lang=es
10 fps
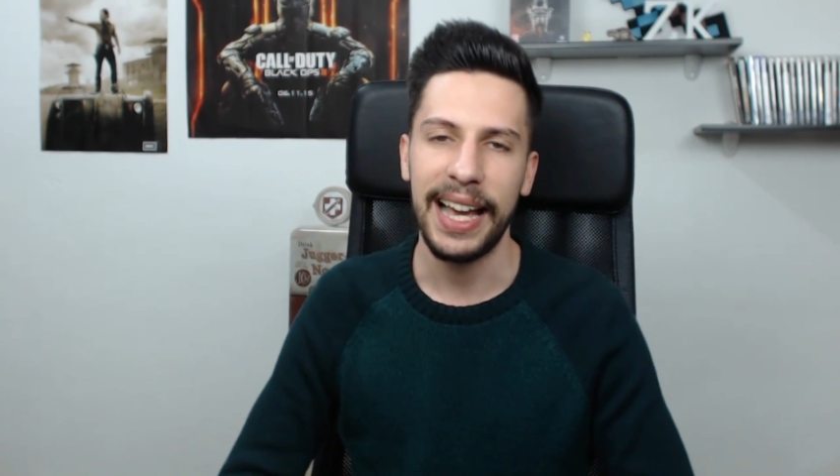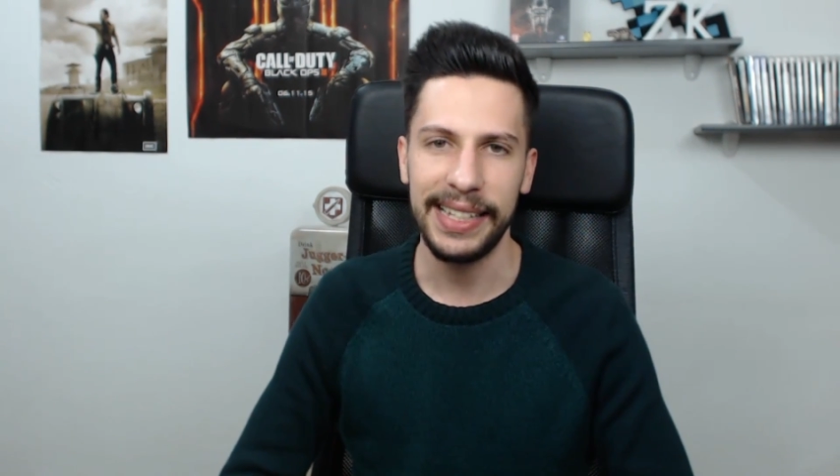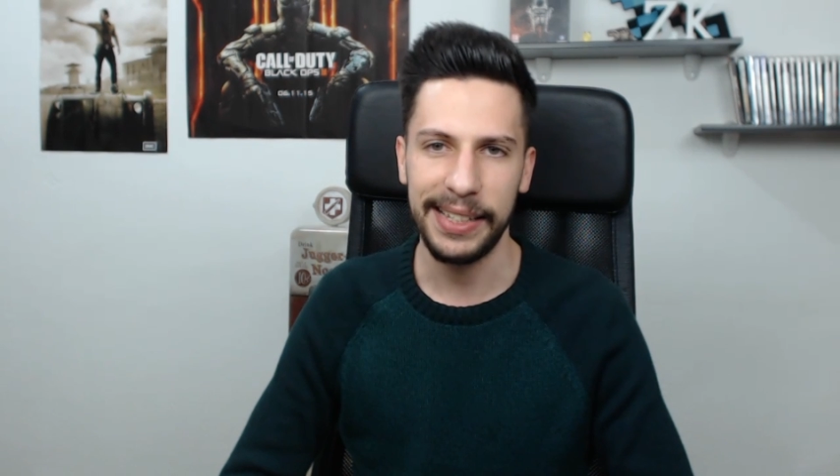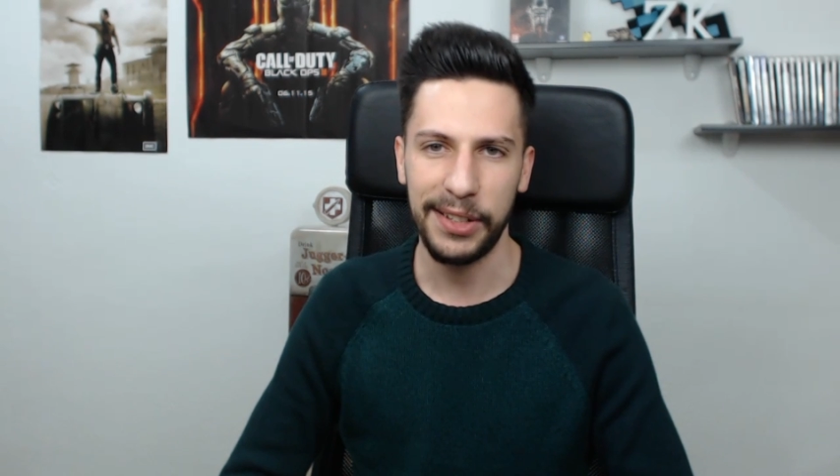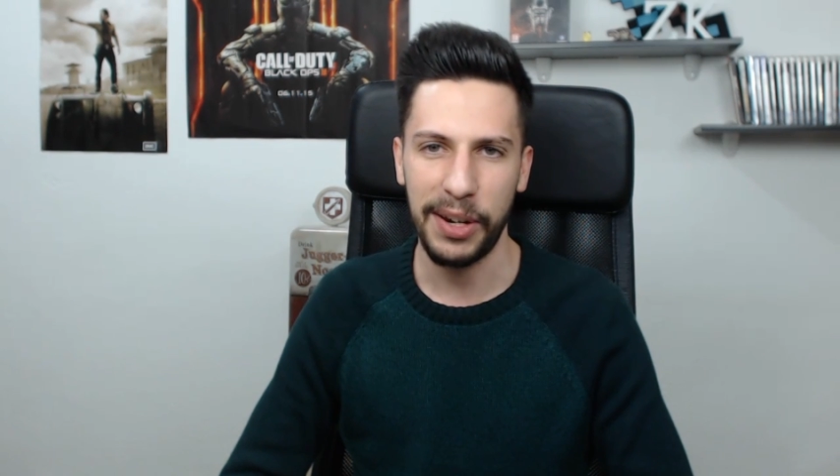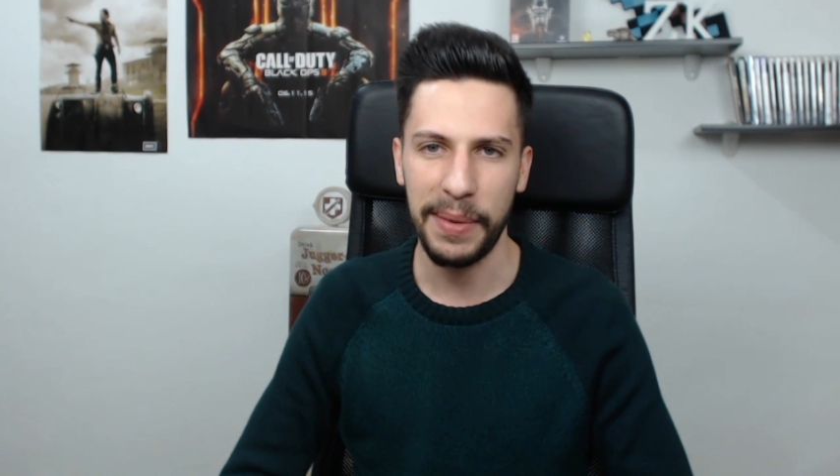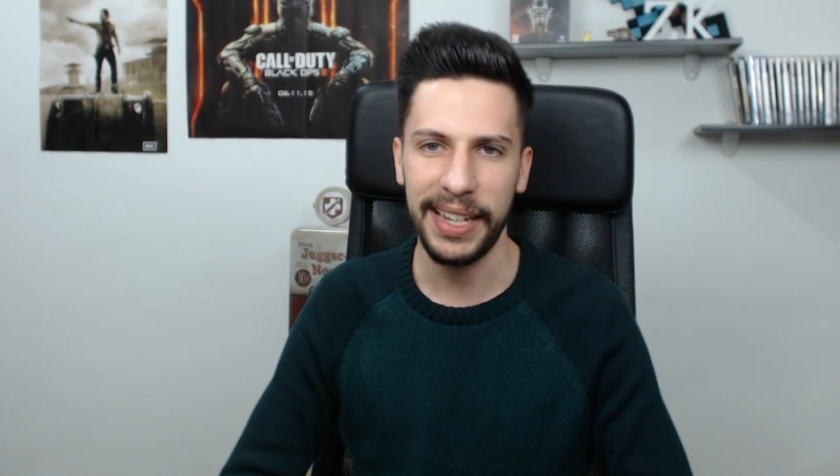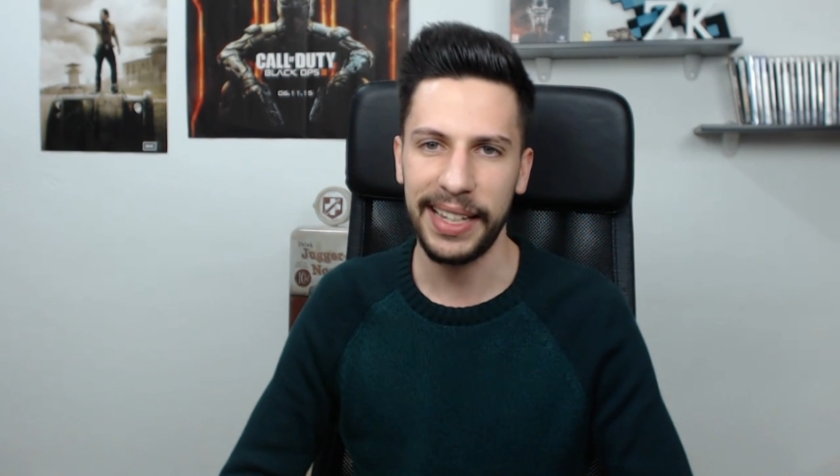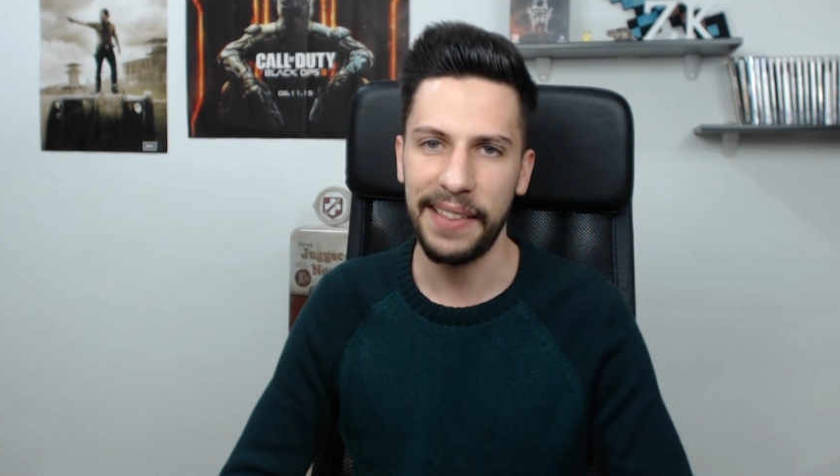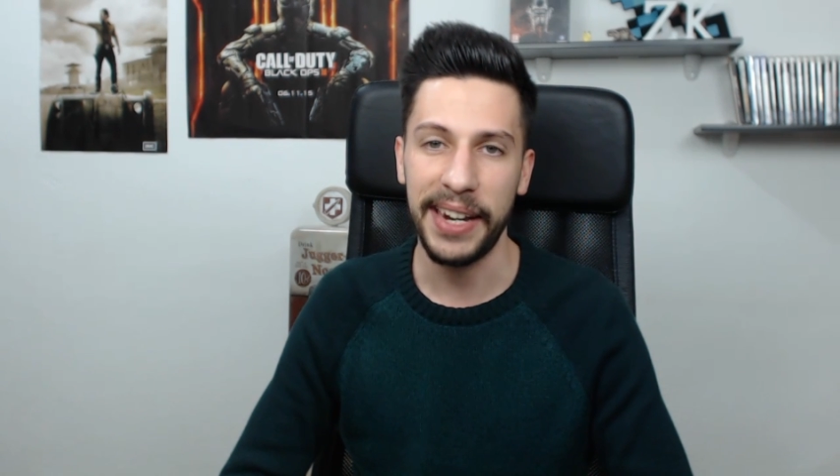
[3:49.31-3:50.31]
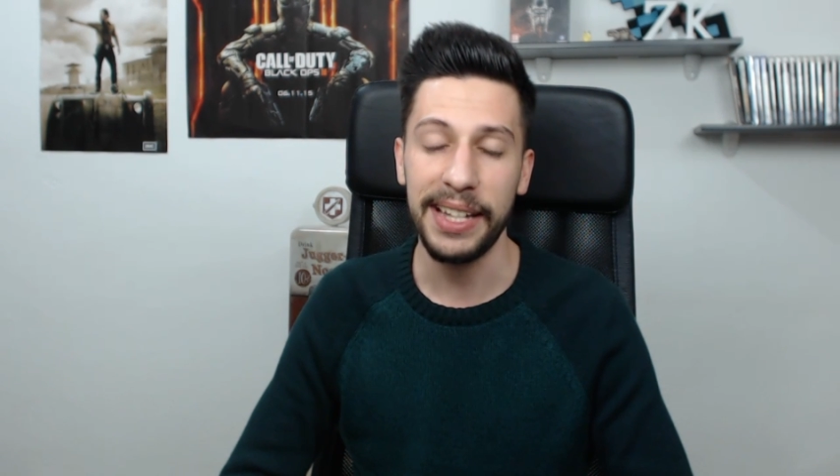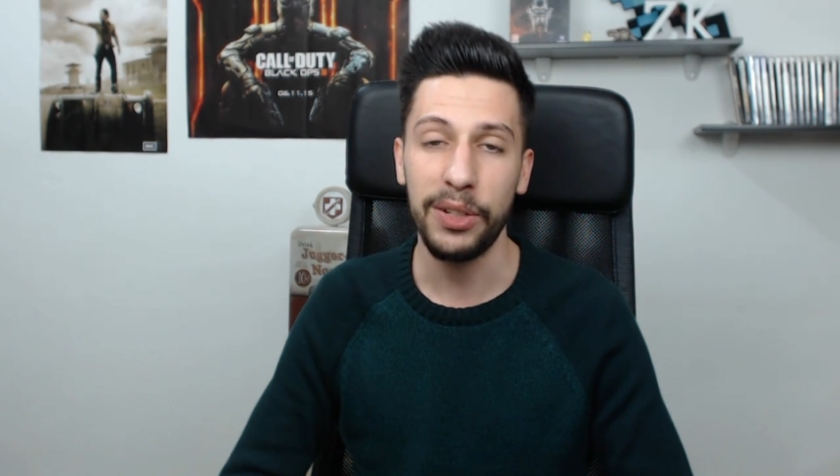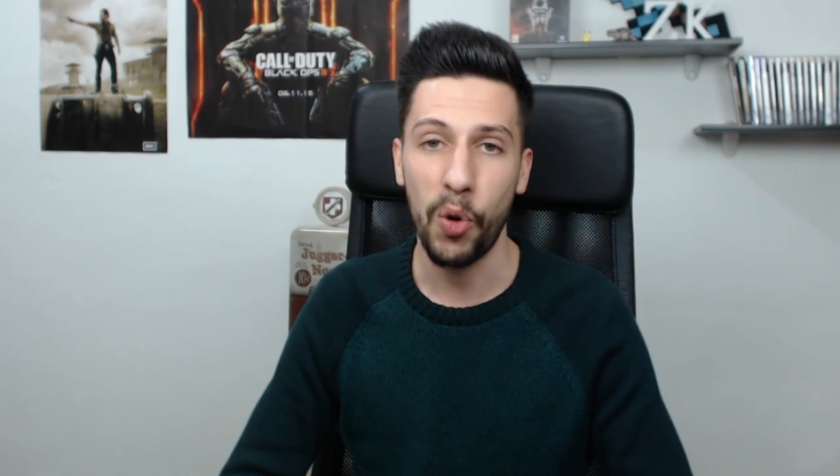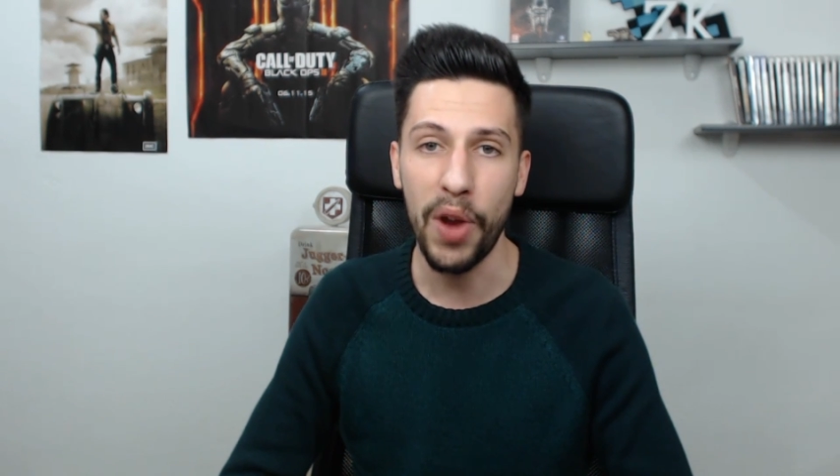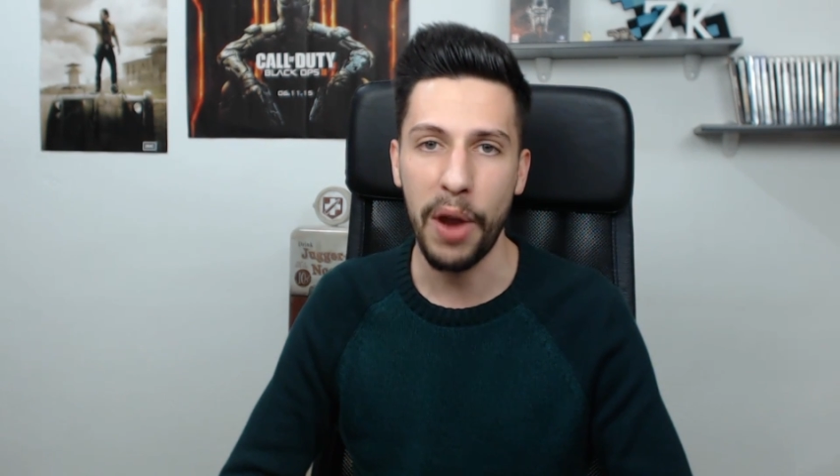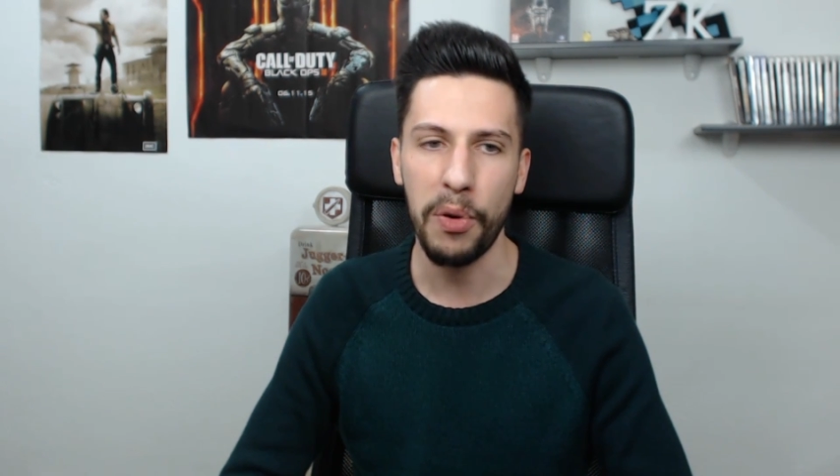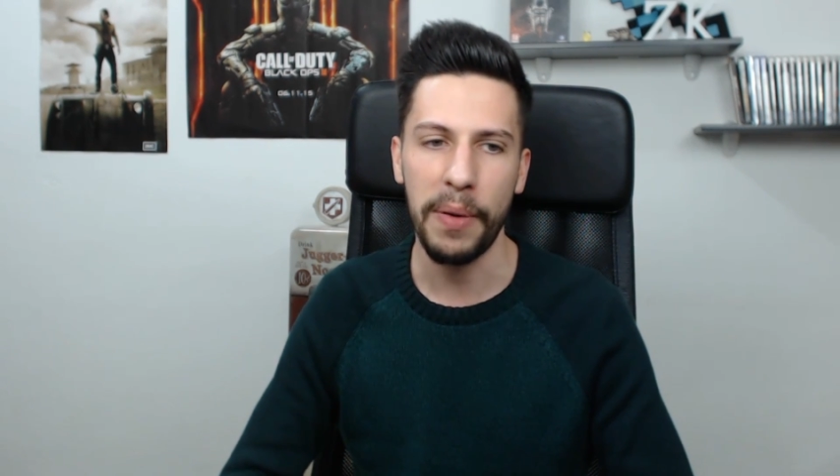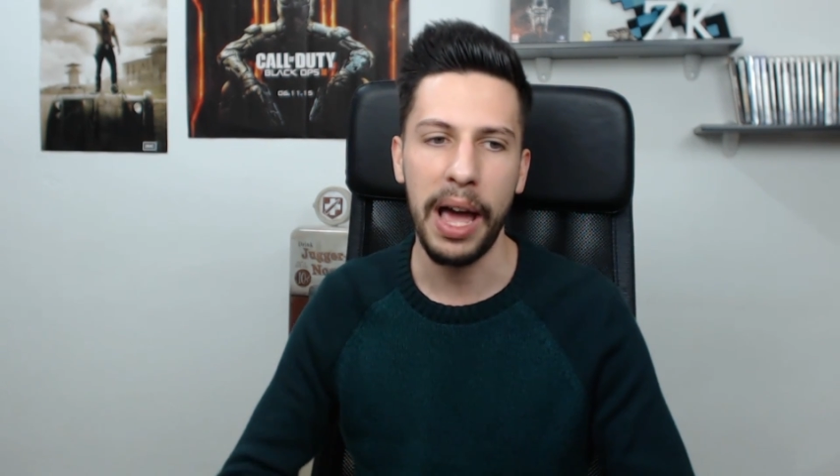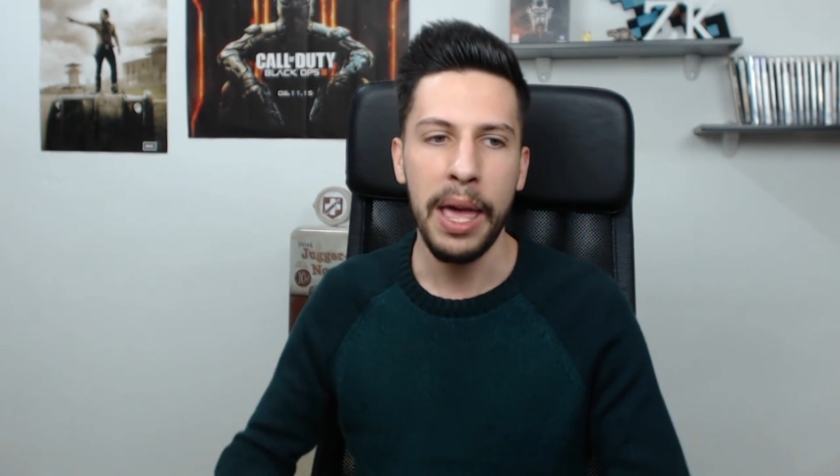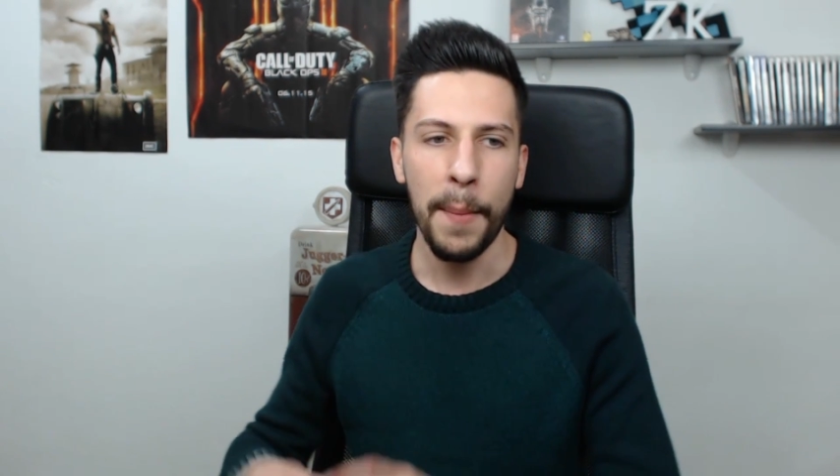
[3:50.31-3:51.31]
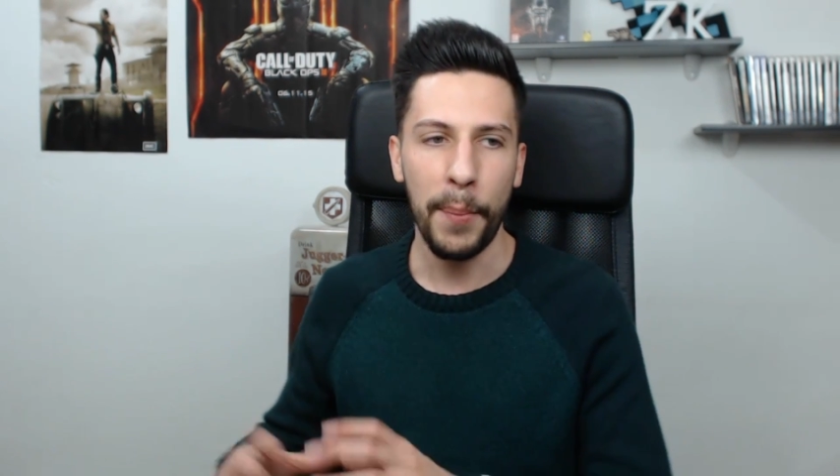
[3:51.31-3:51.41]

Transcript: así que seguramente vendréis una nueva.